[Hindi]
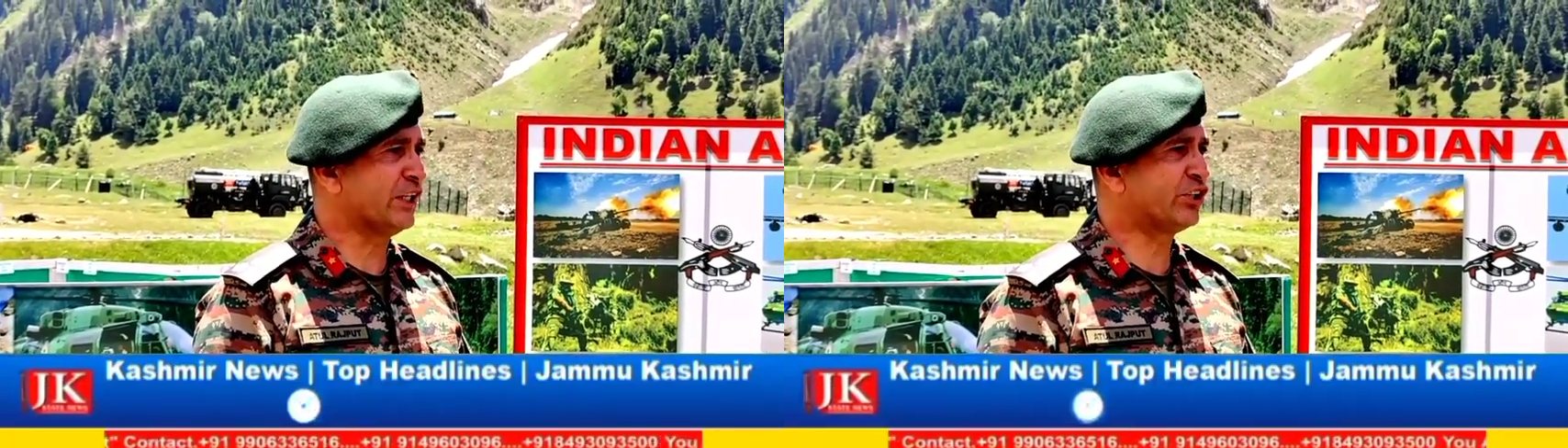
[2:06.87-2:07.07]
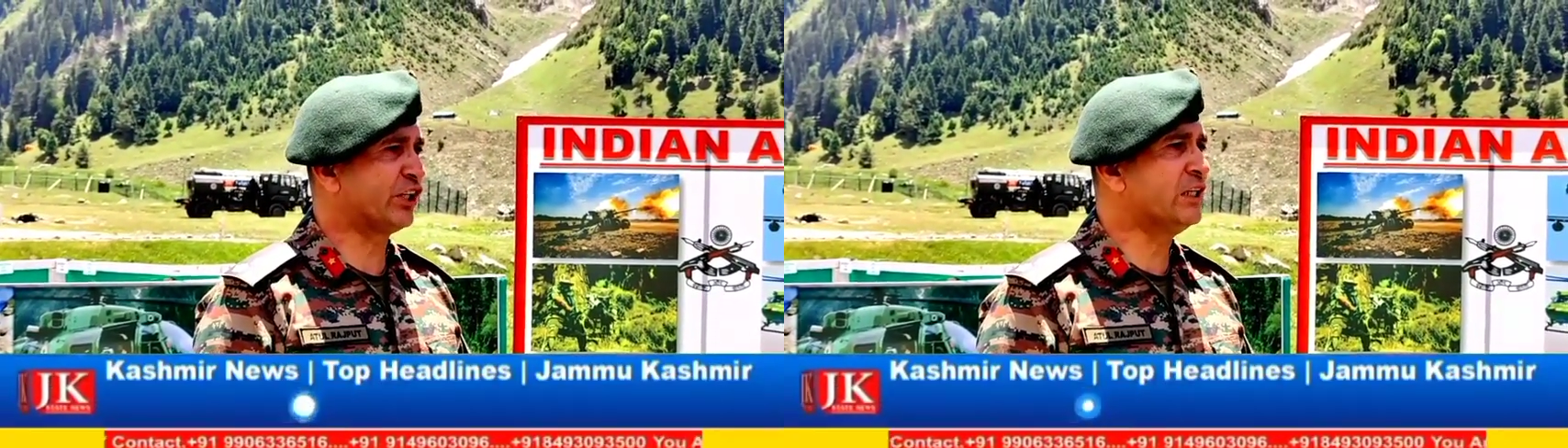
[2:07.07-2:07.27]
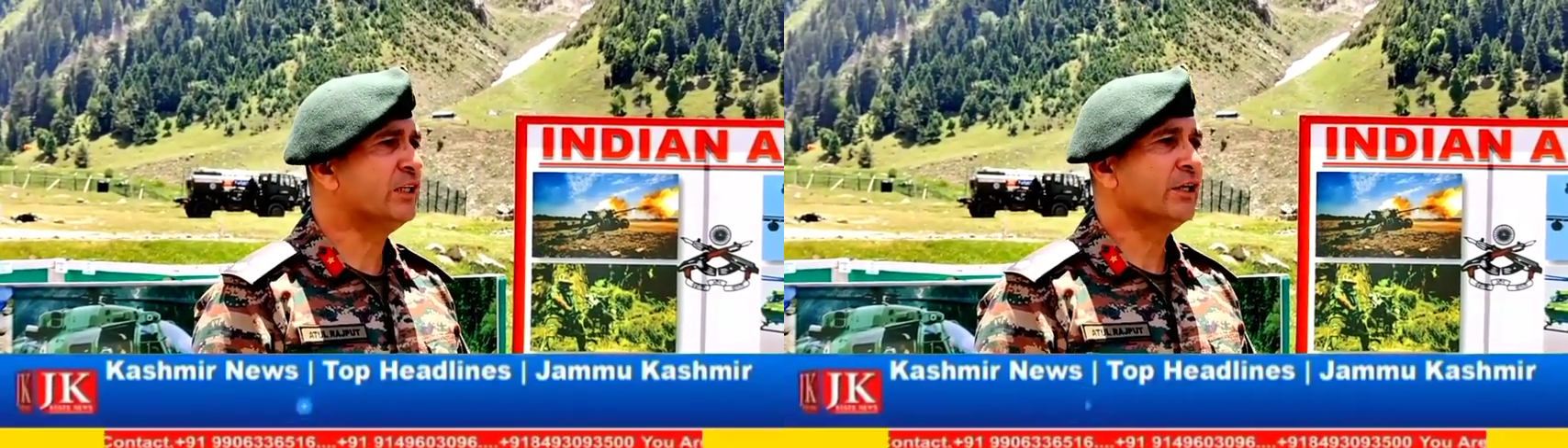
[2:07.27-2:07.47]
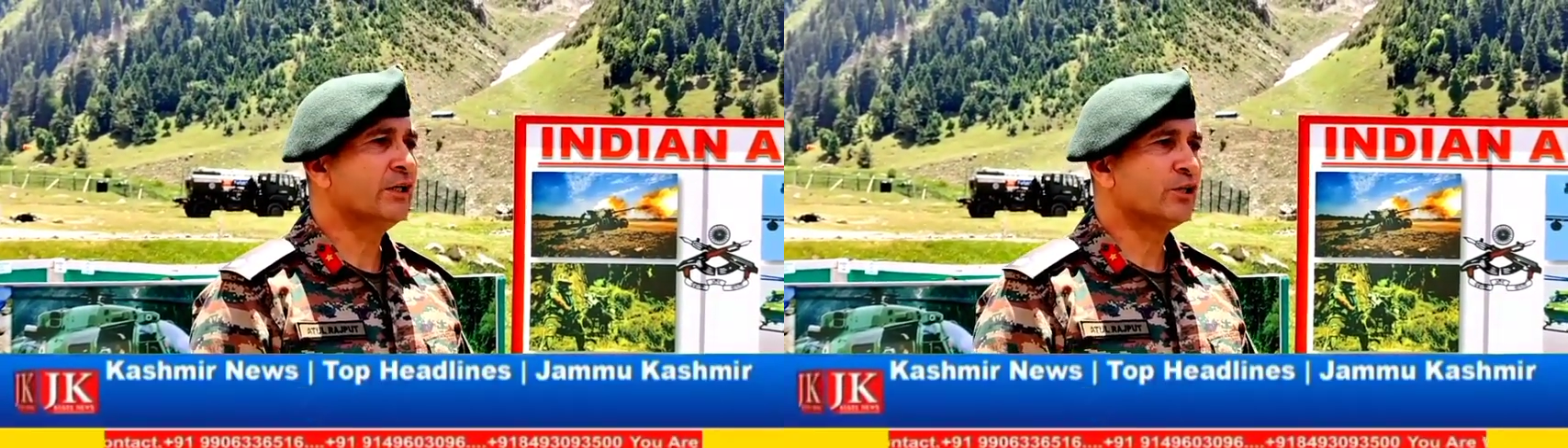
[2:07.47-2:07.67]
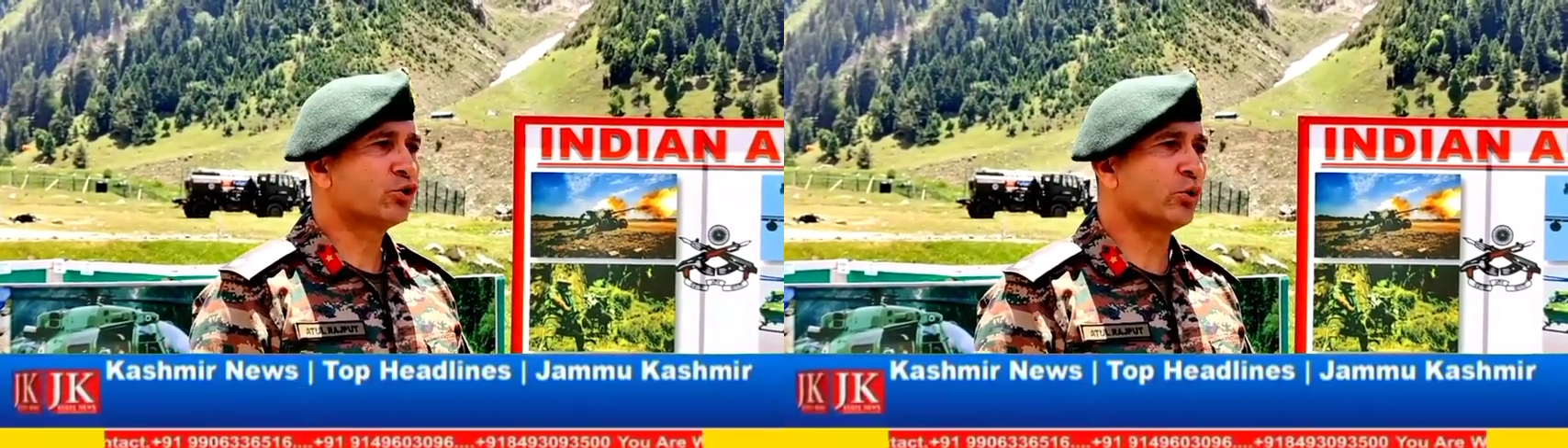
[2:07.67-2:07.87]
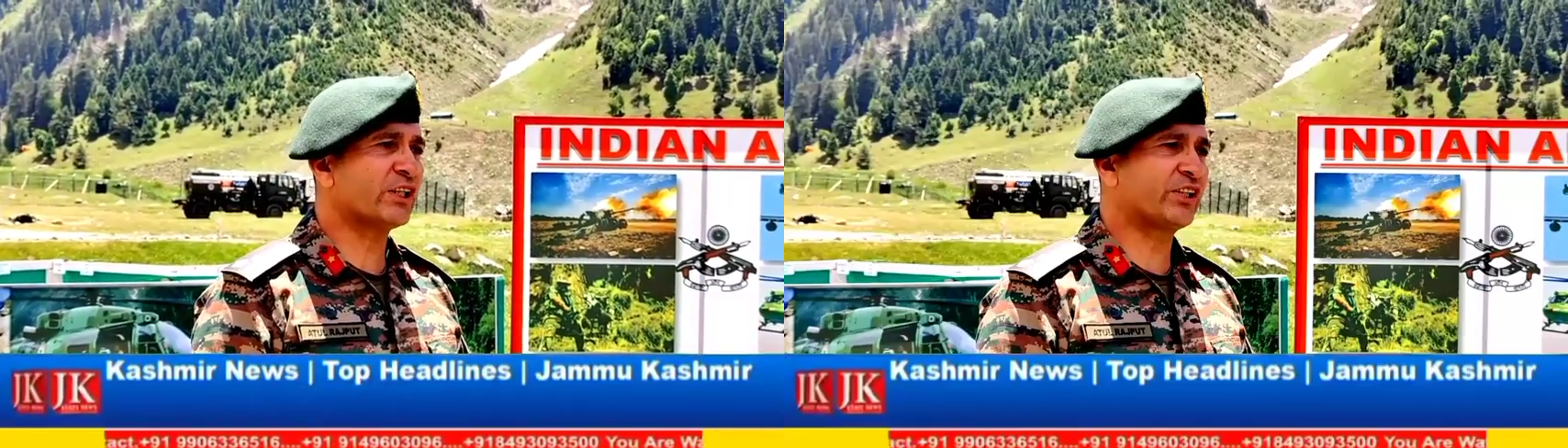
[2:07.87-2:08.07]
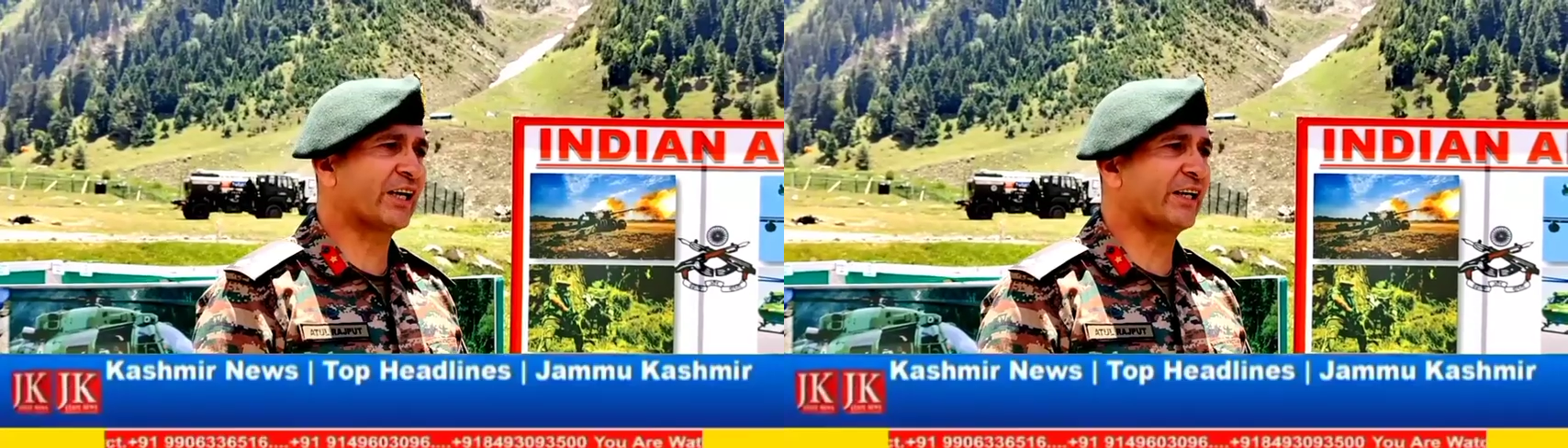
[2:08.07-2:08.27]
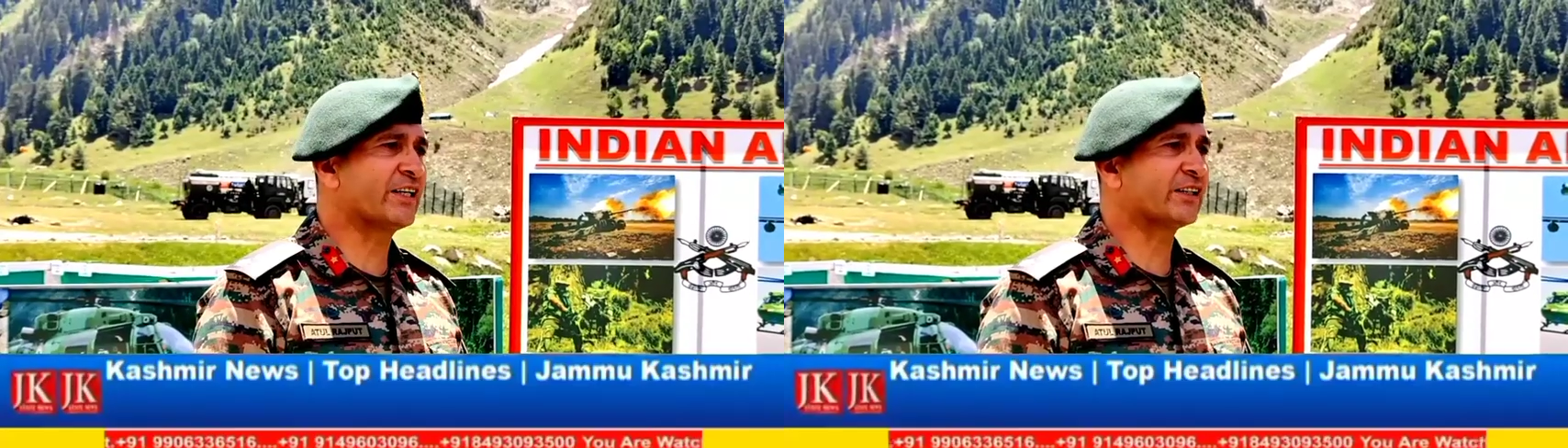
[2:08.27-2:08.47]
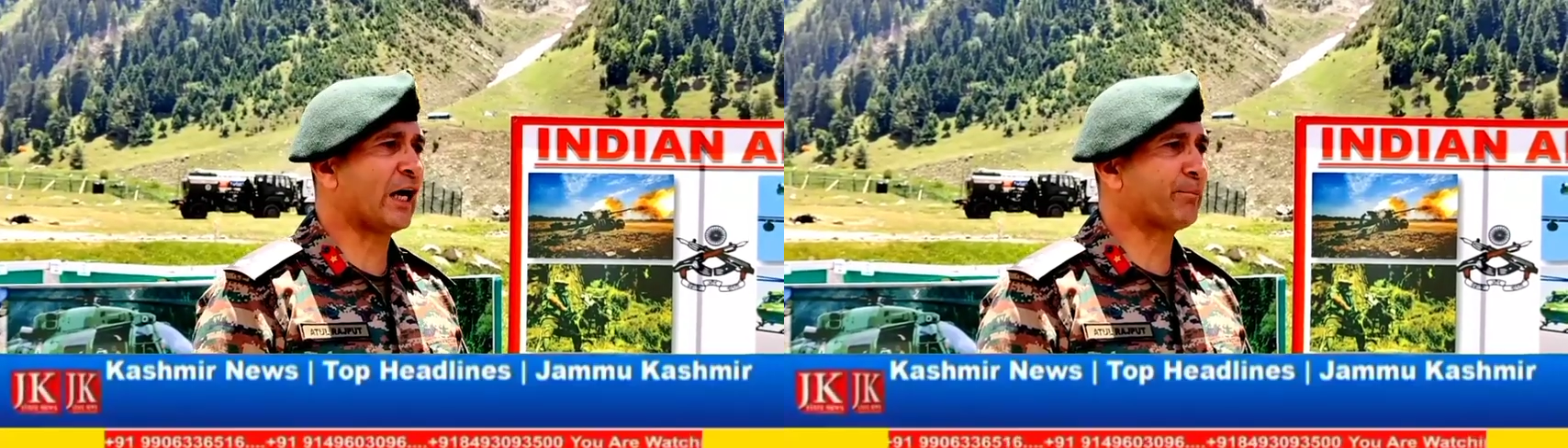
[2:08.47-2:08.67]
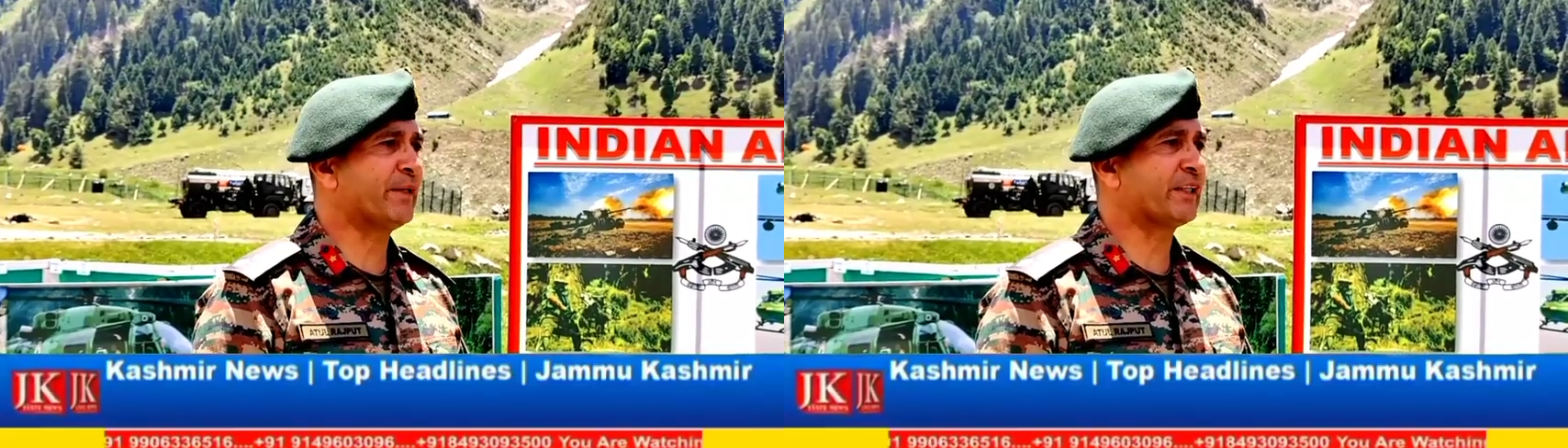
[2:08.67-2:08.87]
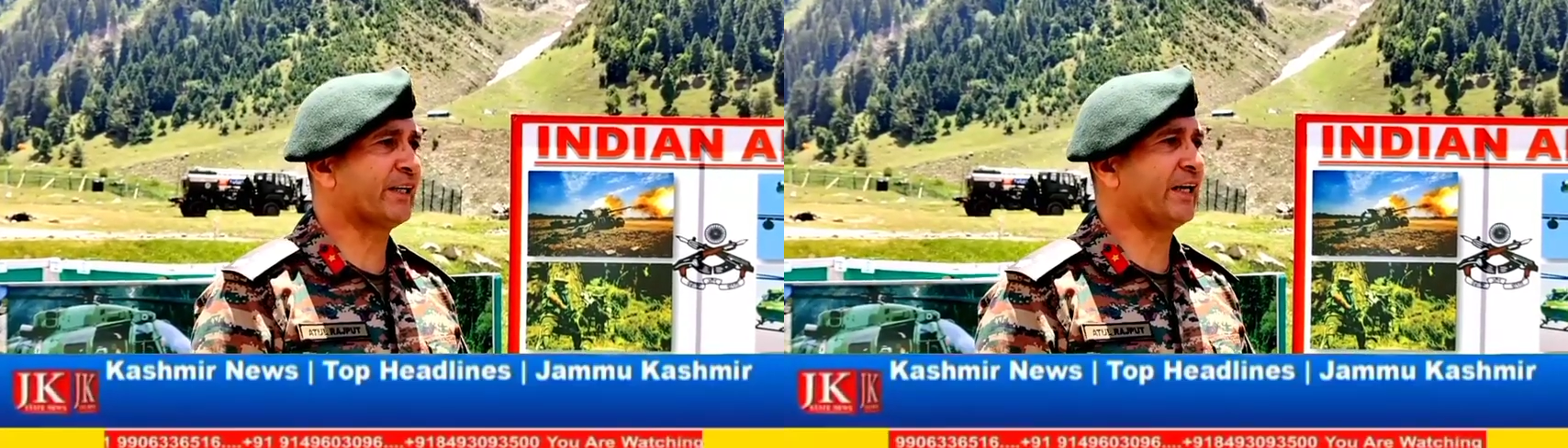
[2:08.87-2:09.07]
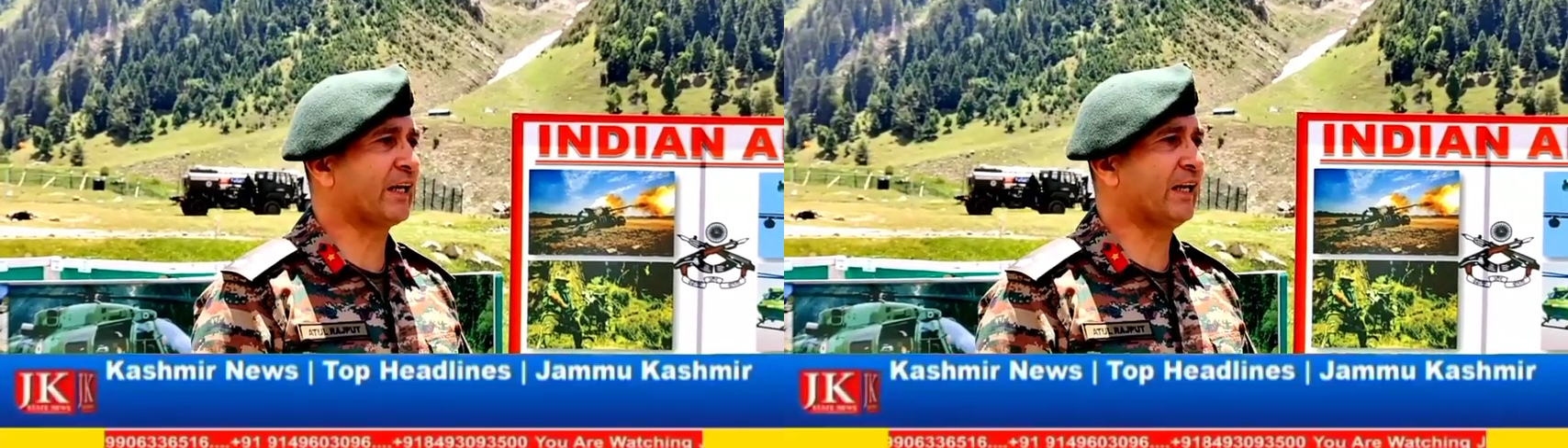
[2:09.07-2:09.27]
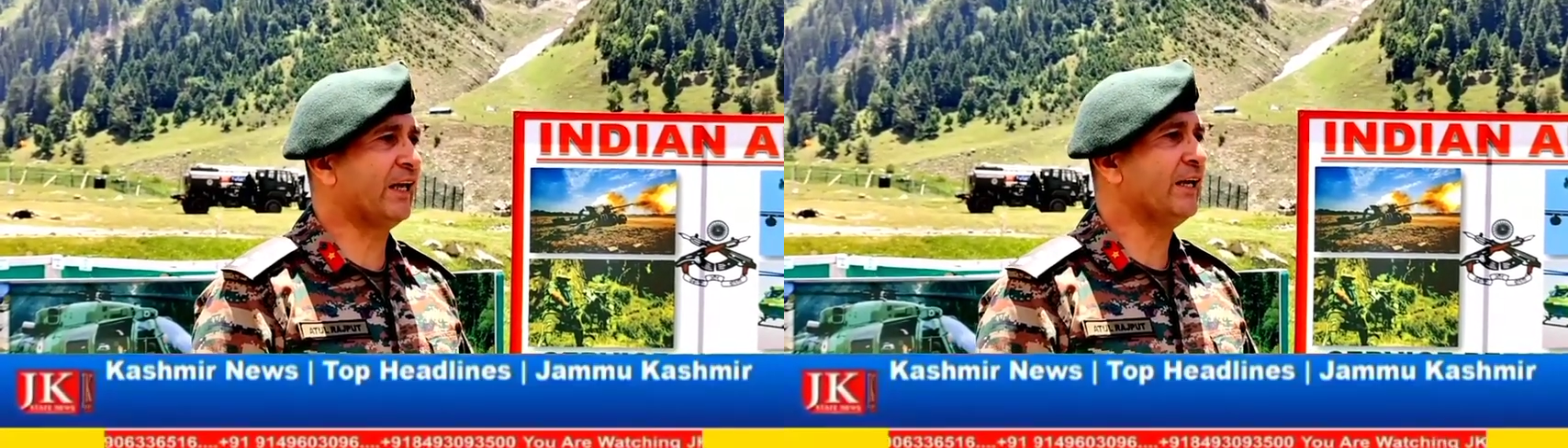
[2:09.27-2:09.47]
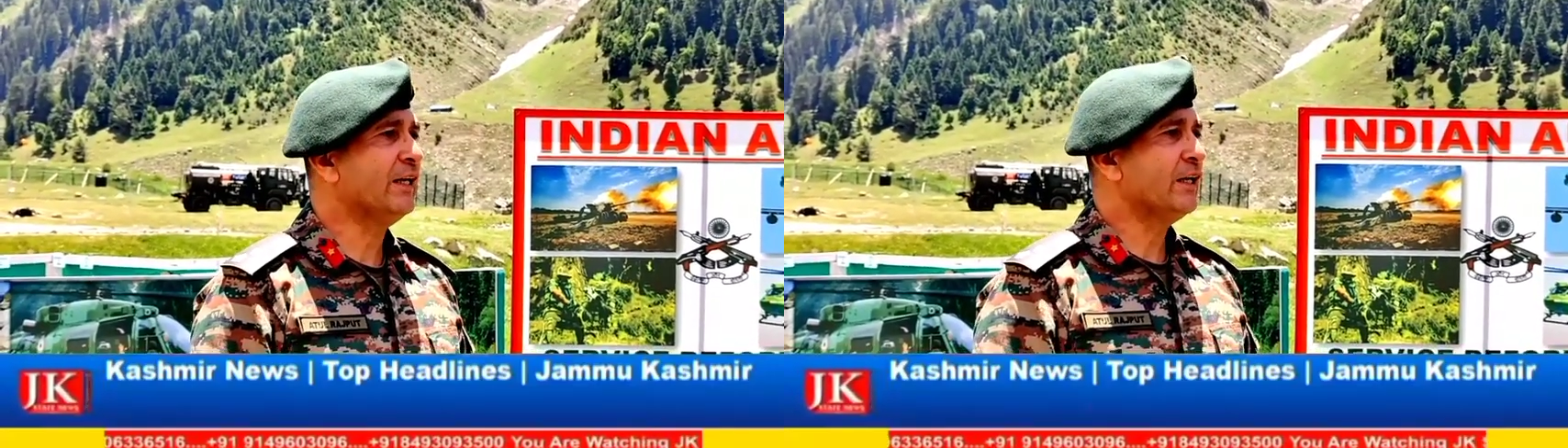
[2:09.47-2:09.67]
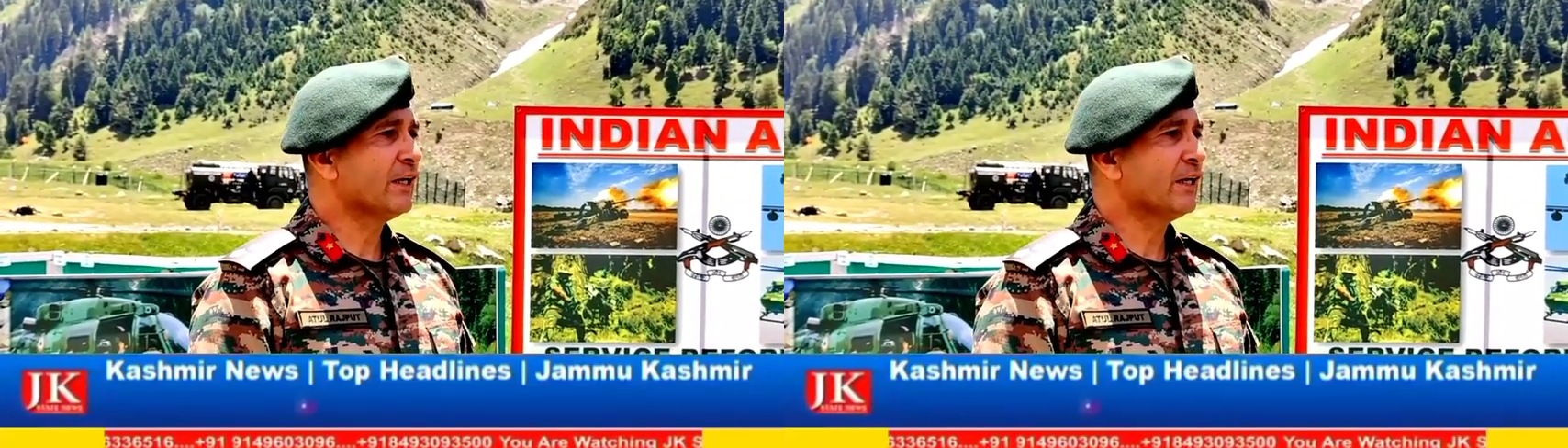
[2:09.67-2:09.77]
में सुरक्षा गेट स्थापित करने के लिए